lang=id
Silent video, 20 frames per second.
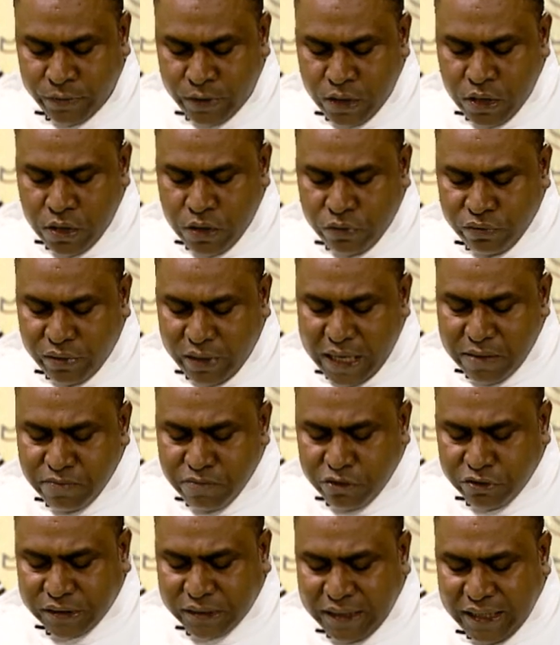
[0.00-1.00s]
Nune mos
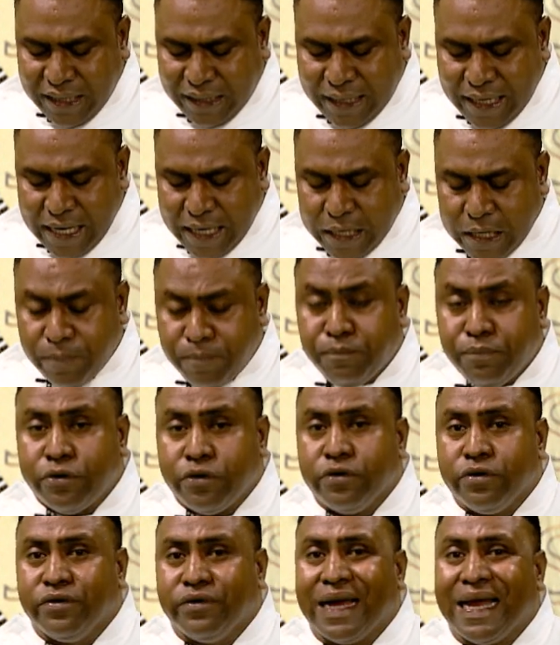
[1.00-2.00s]
nia tenke
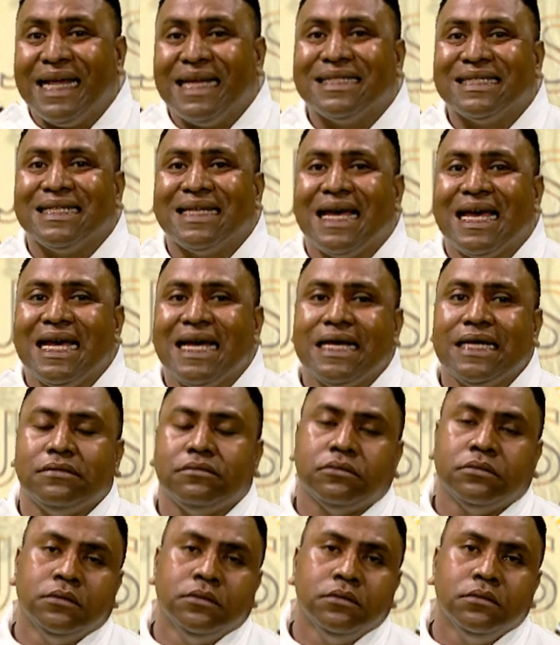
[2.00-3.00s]
progresan
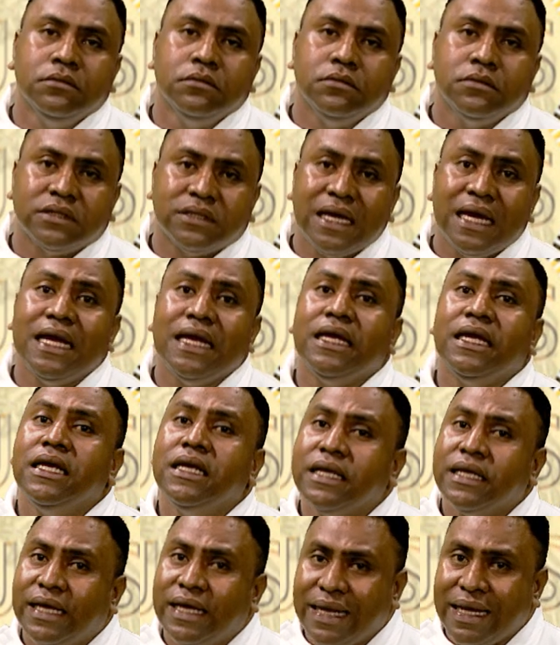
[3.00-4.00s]
sai
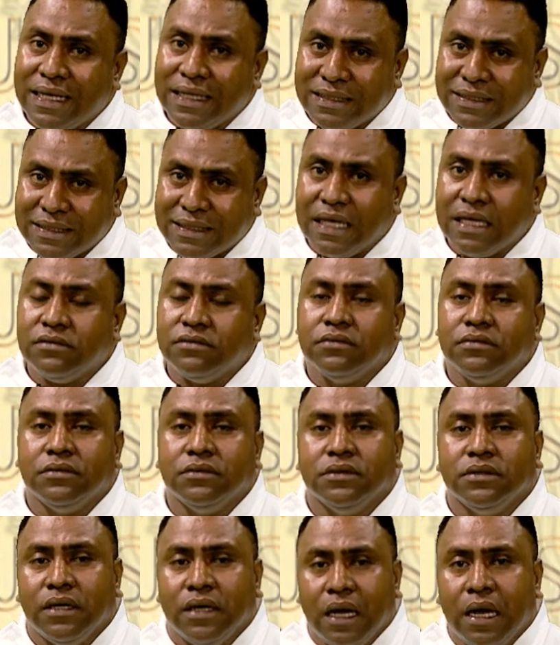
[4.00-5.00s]
kriasaun
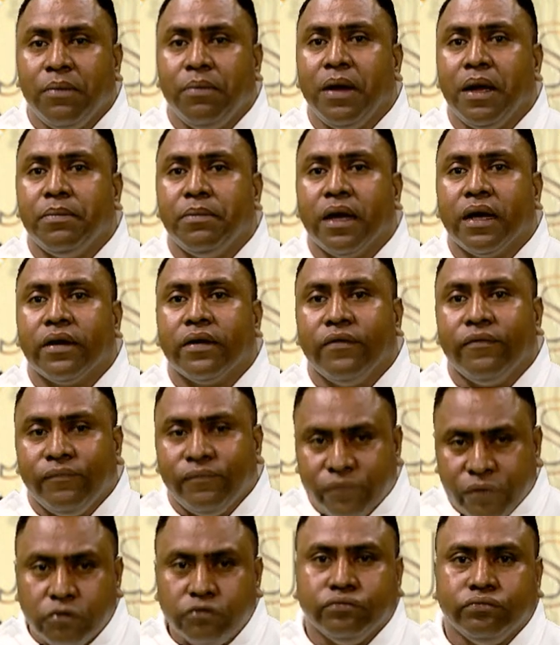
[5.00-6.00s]
ne ma
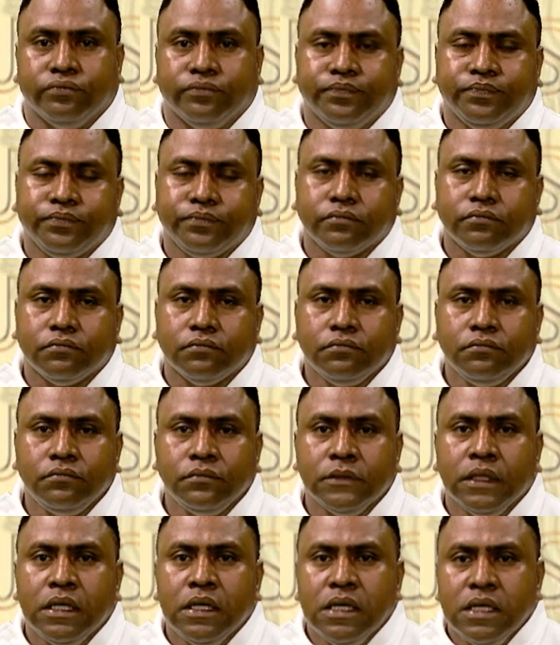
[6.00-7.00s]
fonte.
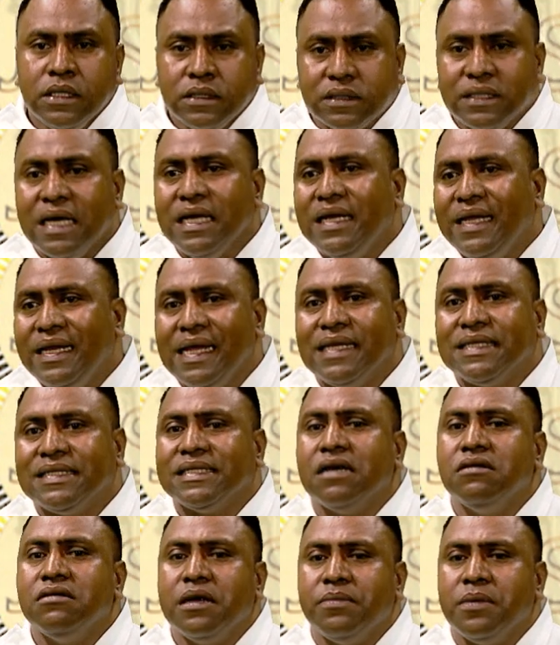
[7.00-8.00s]
Sai criação
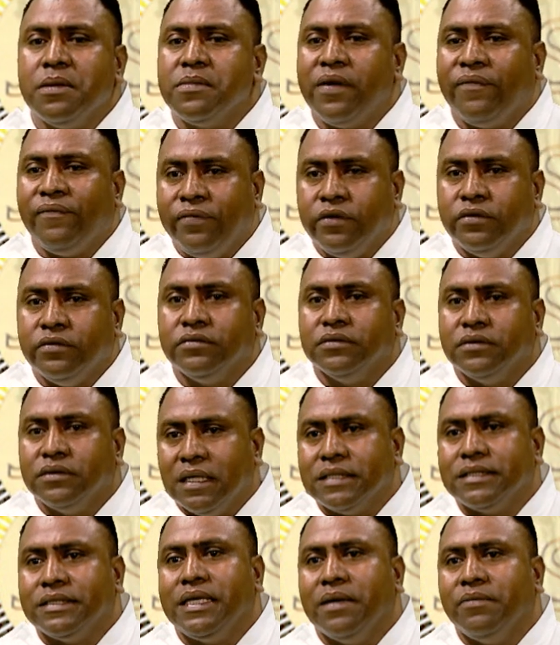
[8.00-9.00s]
sound é uma phone lá se
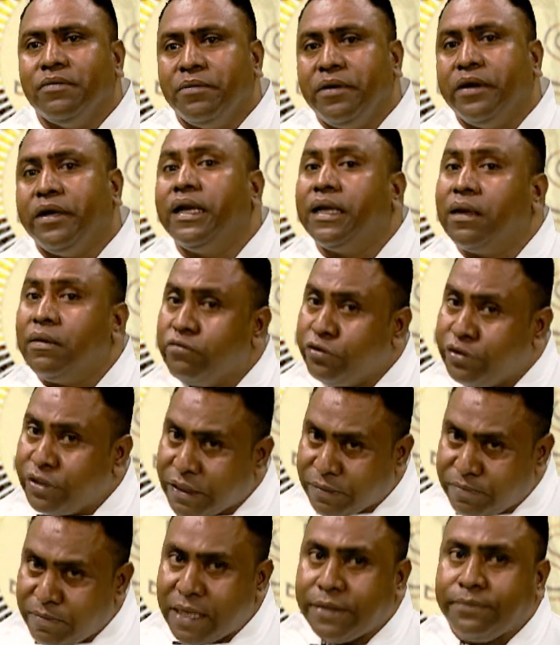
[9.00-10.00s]
ia momento Morris
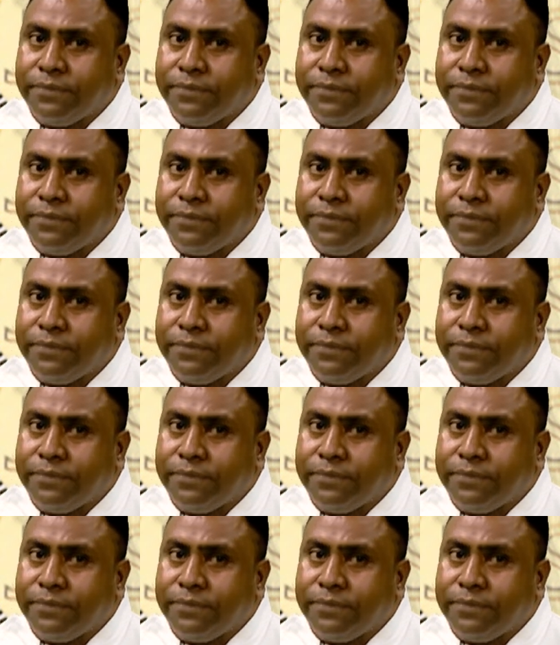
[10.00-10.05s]
main.